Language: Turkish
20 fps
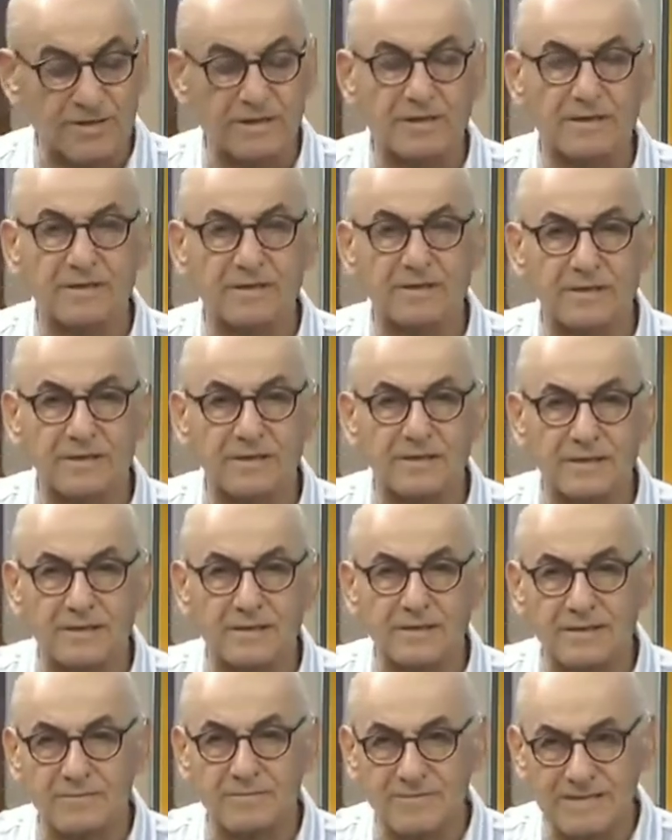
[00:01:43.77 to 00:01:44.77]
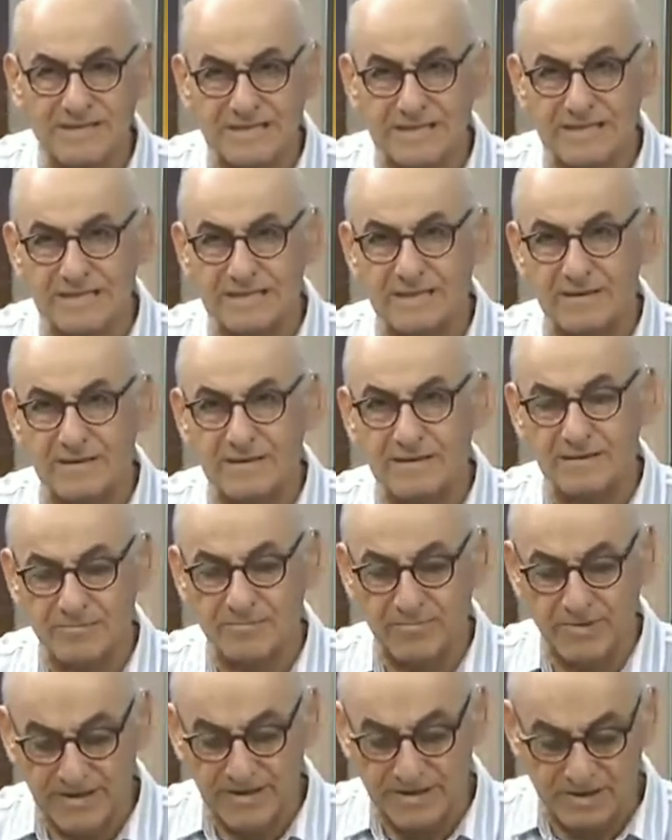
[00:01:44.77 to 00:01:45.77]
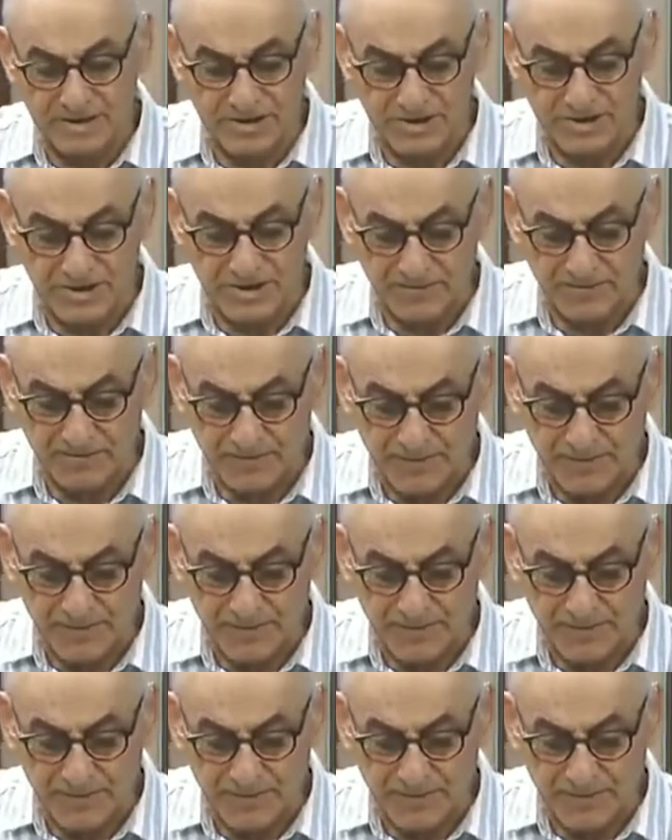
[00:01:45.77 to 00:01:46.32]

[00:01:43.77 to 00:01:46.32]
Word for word: hatırladıklarımı sizle paylaşacağım.